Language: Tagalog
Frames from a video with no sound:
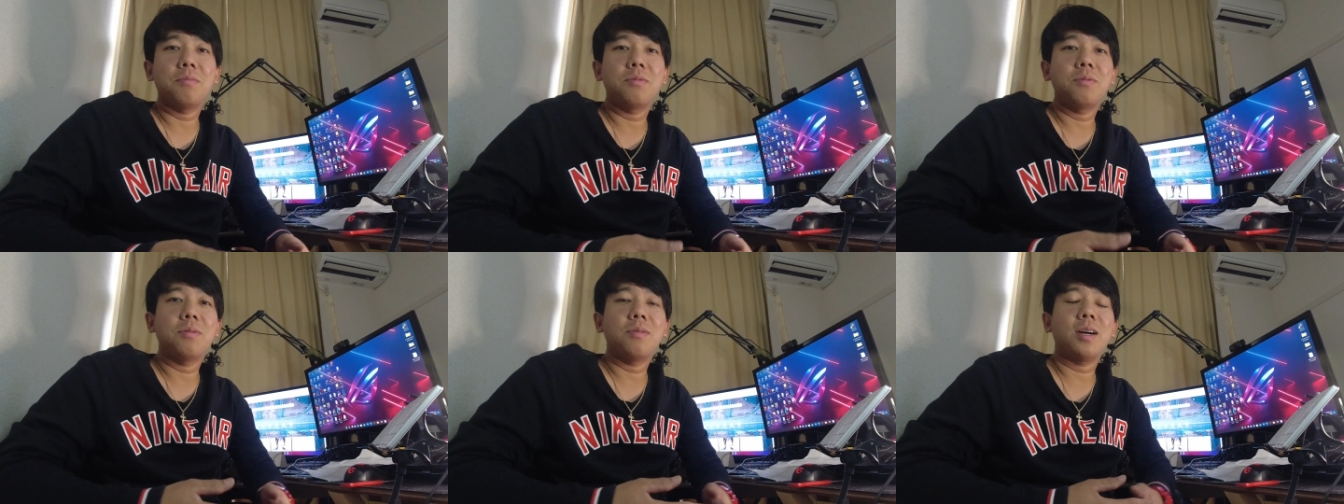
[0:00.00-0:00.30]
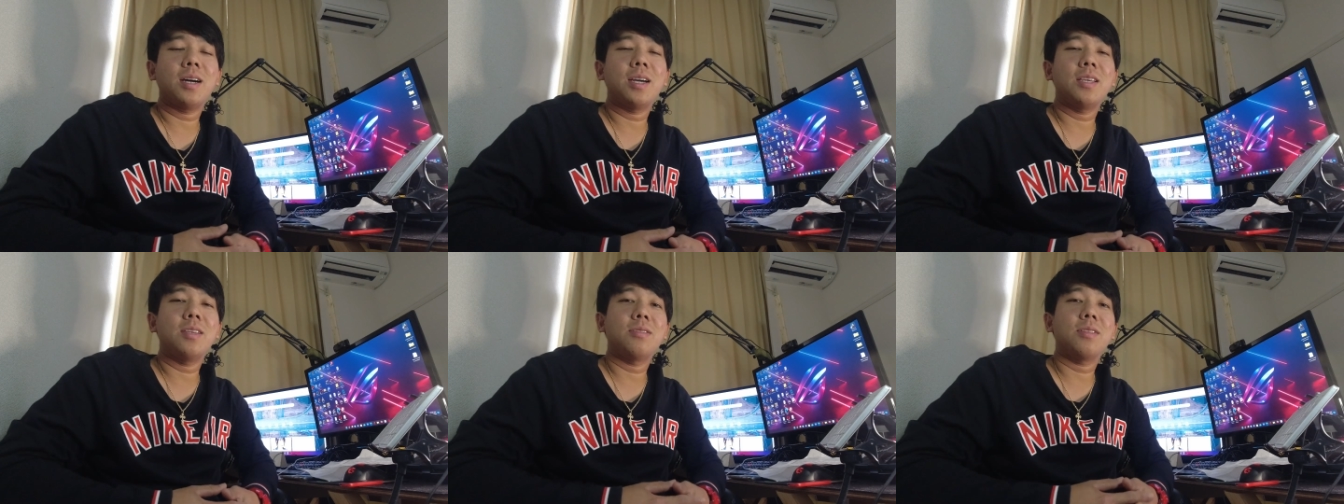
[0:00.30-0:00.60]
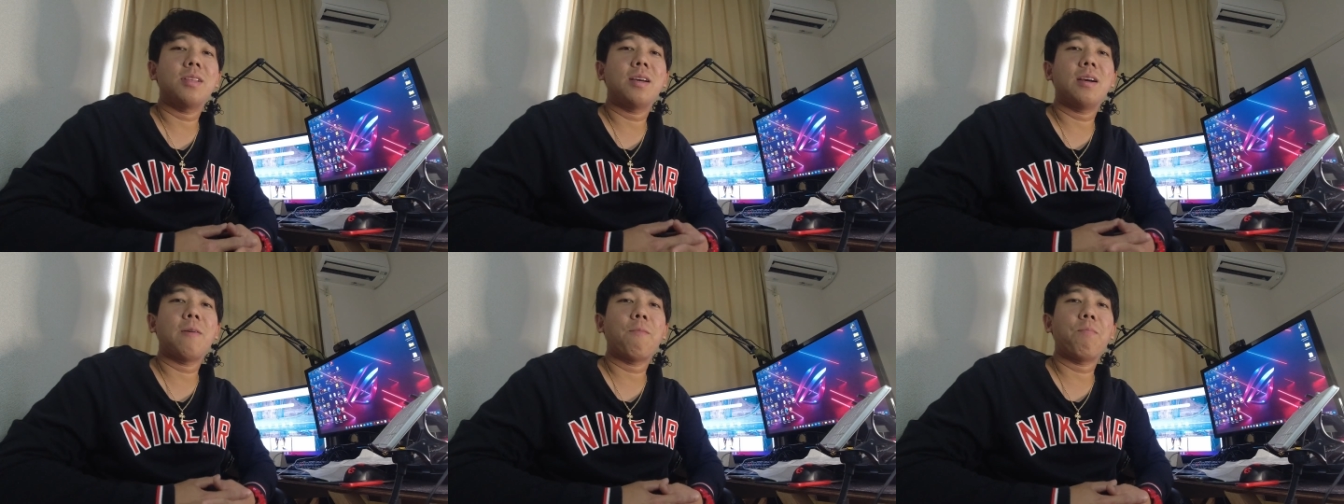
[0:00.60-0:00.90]
buhay,
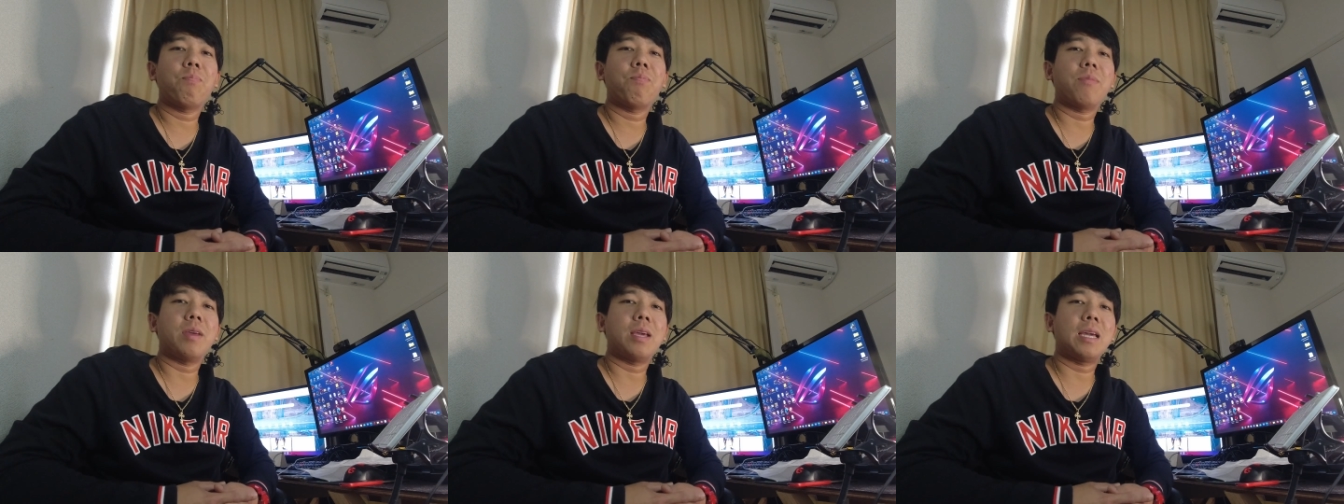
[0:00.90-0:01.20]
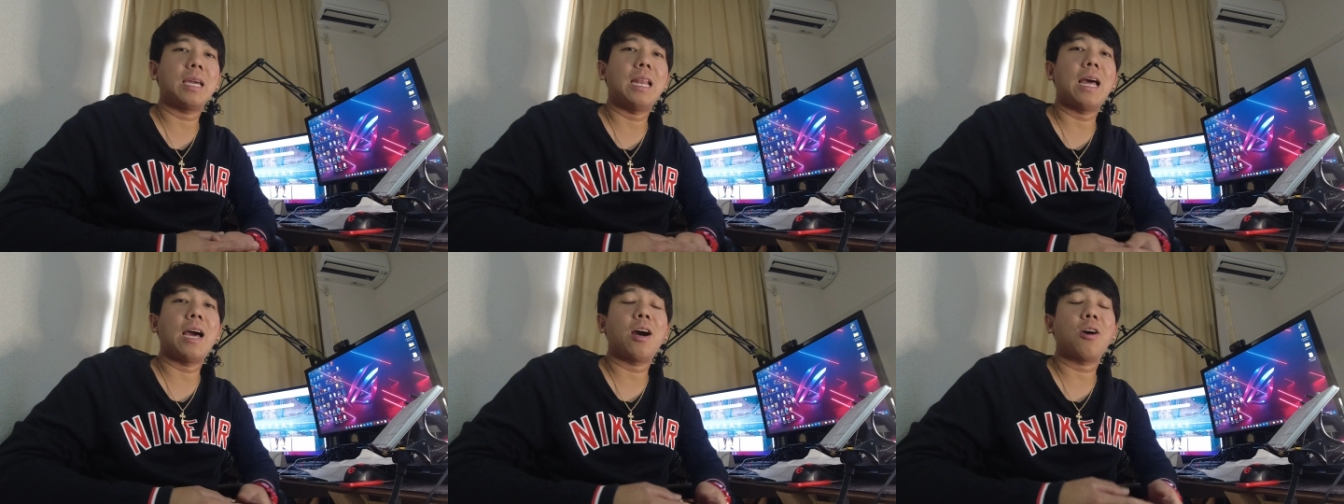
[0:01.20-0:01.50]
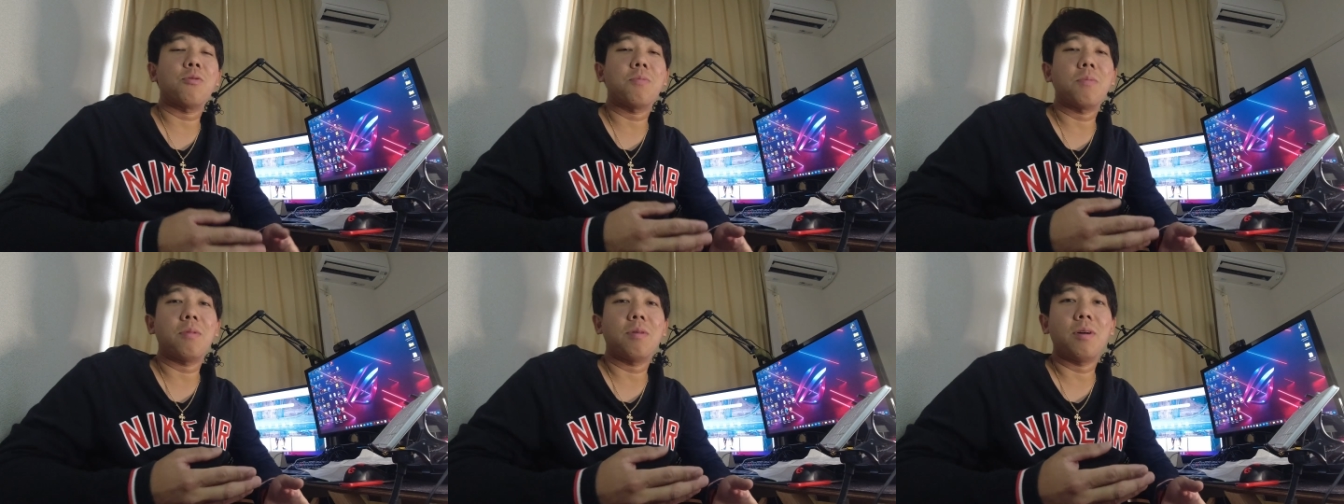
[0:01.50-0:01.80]
yun nga, kailangan,
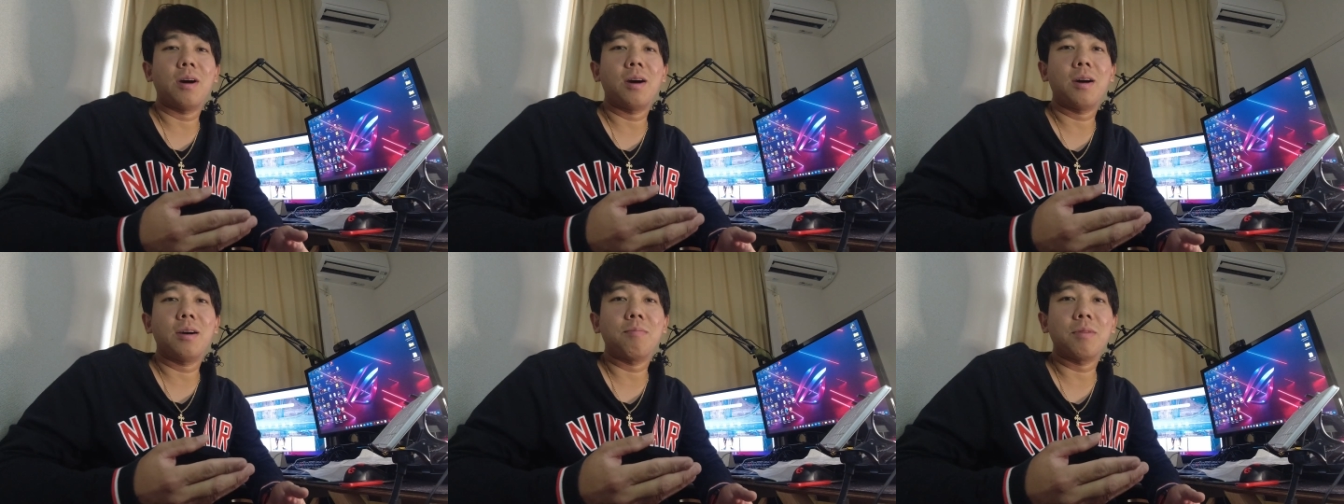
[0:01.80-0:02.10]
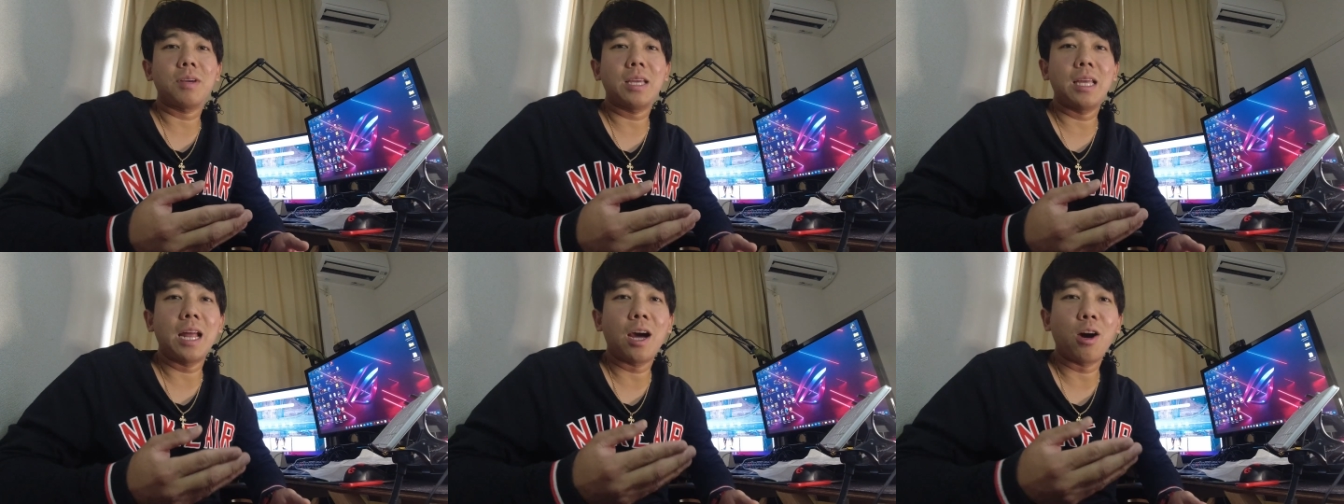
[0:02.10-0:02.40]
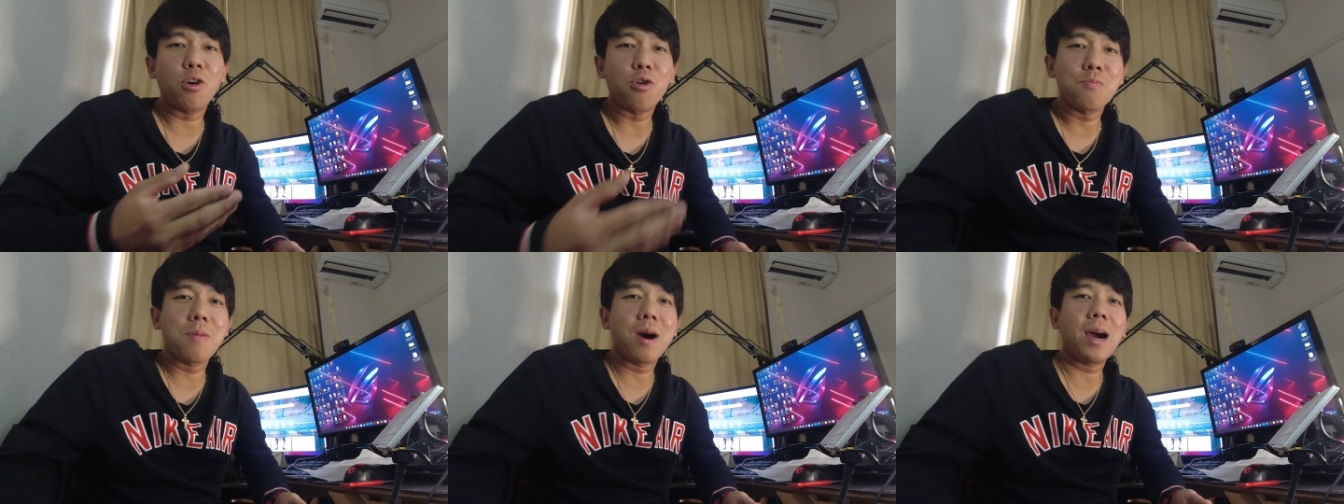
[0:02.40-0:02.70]
ko um,
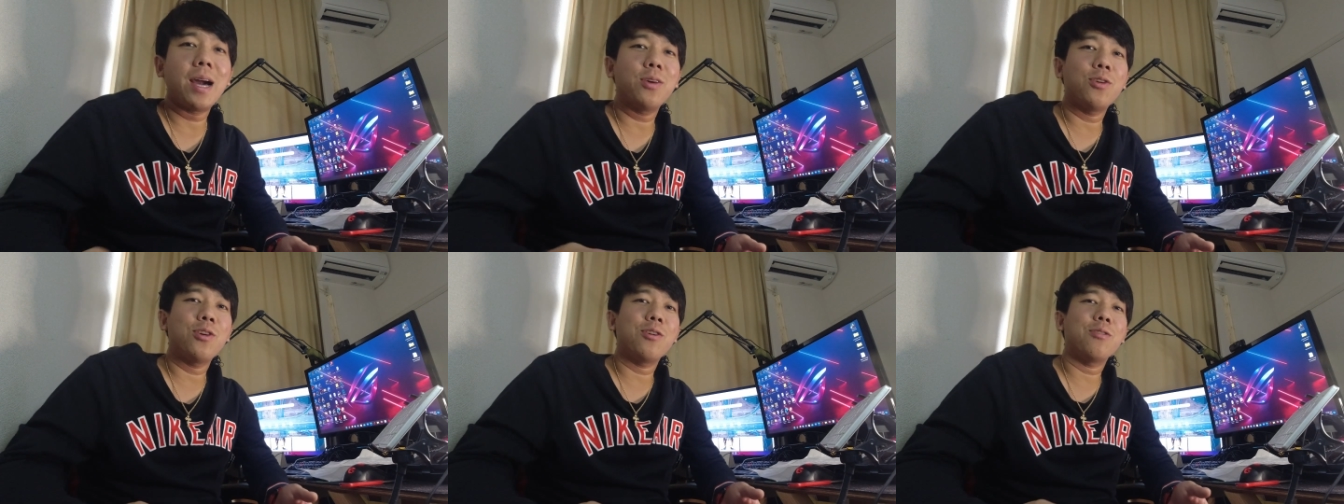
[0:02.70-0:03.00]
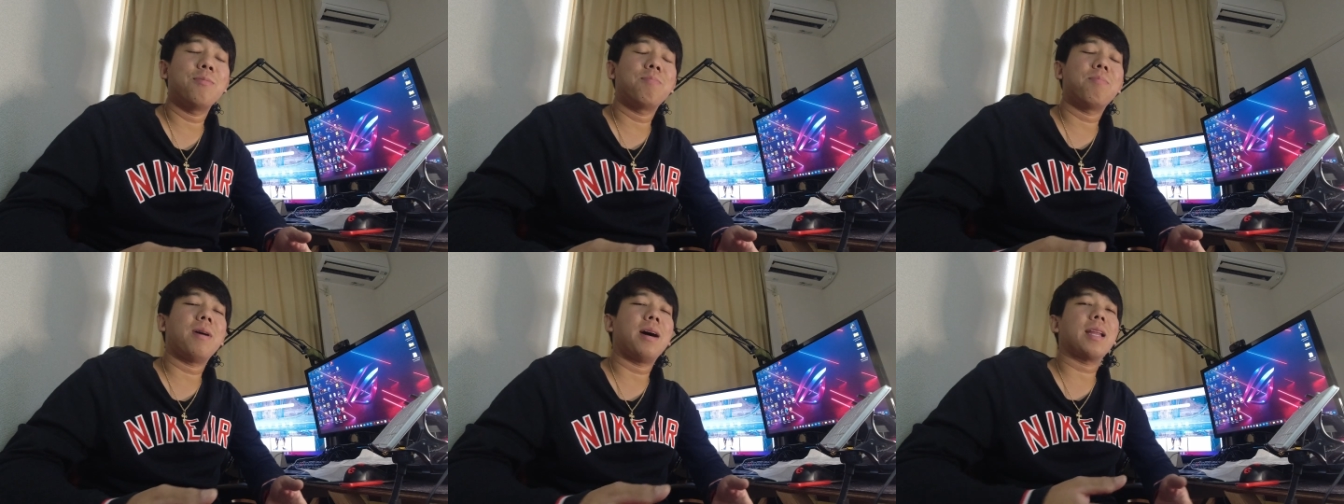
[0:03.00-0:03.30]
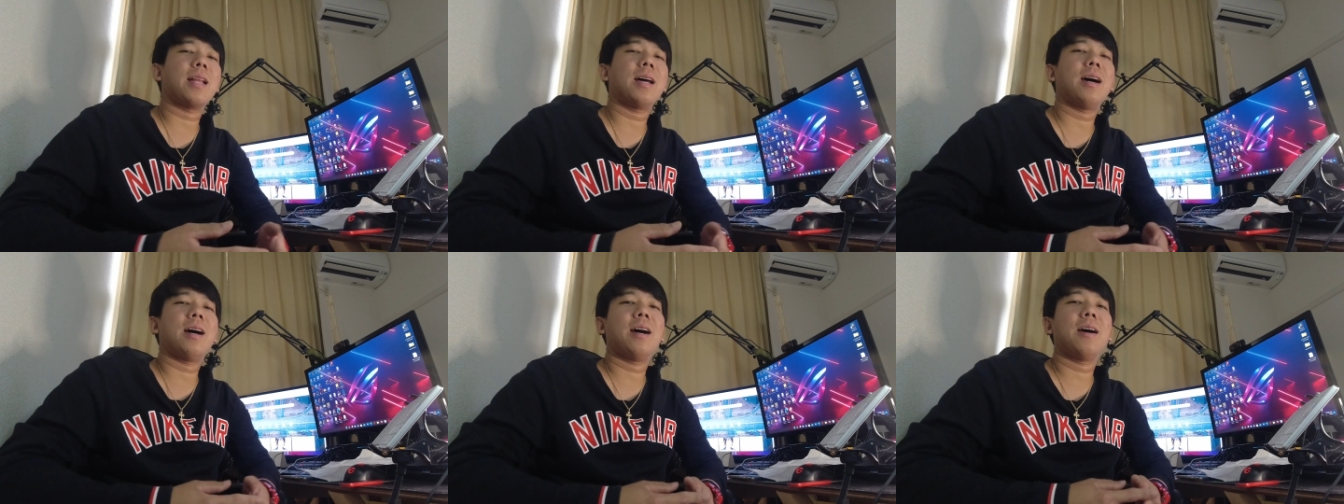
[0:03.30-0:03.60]
kailangan kumayod
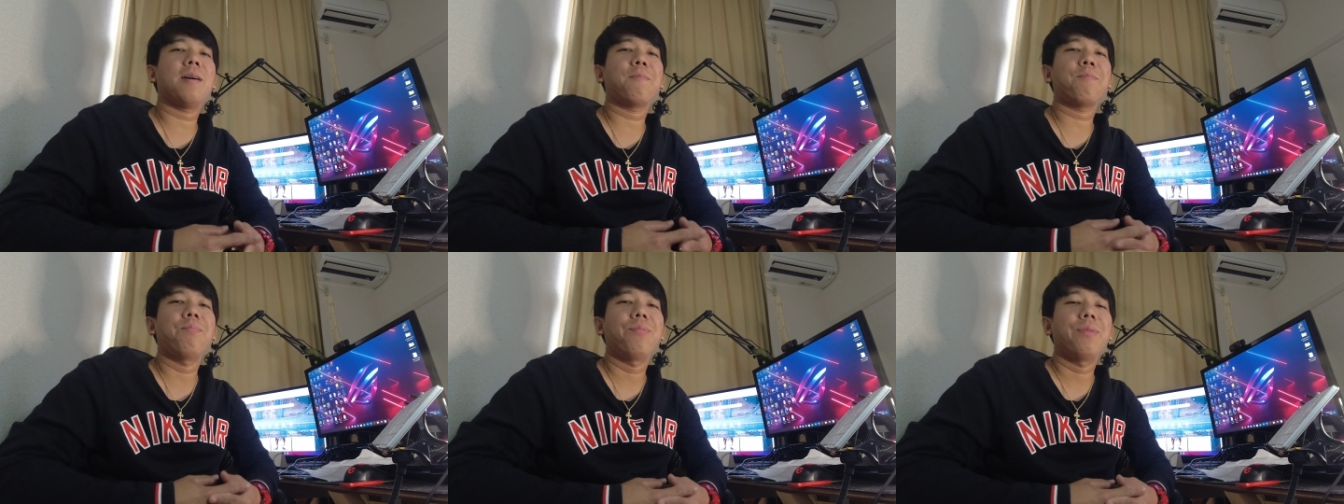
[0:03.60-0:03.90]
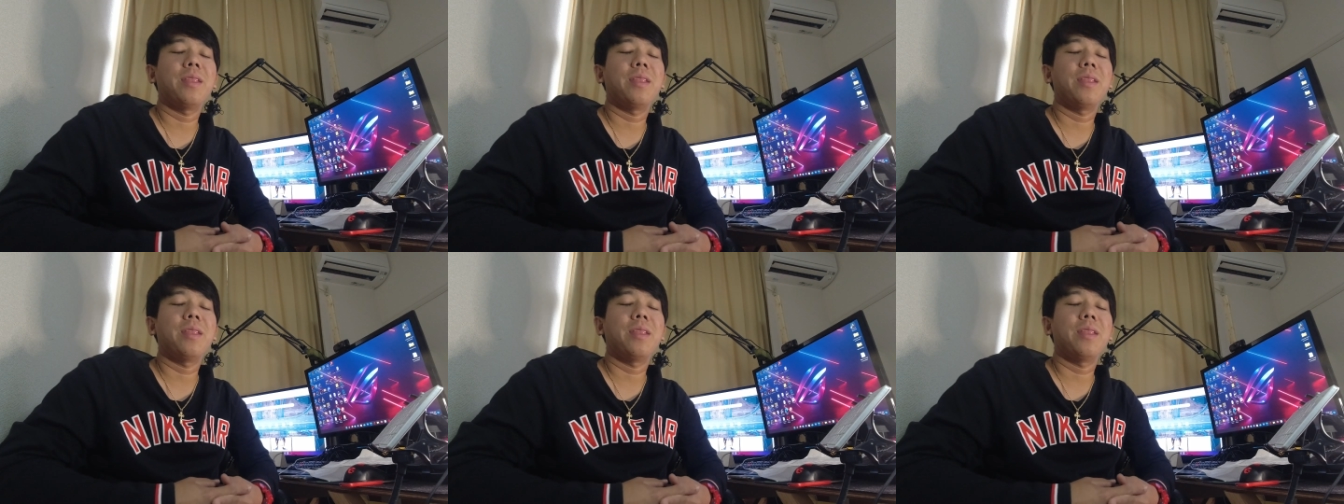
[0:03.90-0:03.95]
para